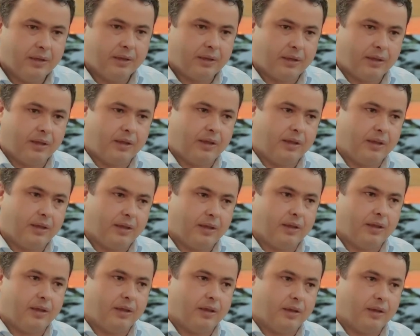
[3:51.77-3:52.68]

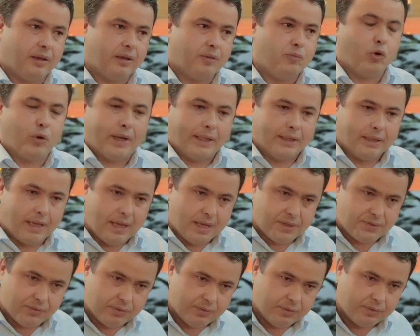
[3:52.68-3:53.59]
que meu
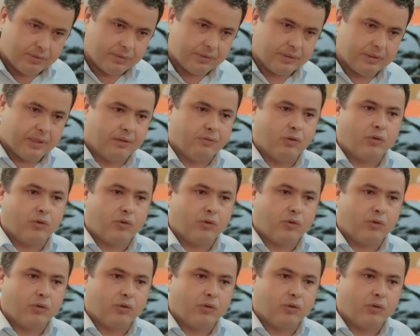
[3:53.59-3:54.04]
cadastro estava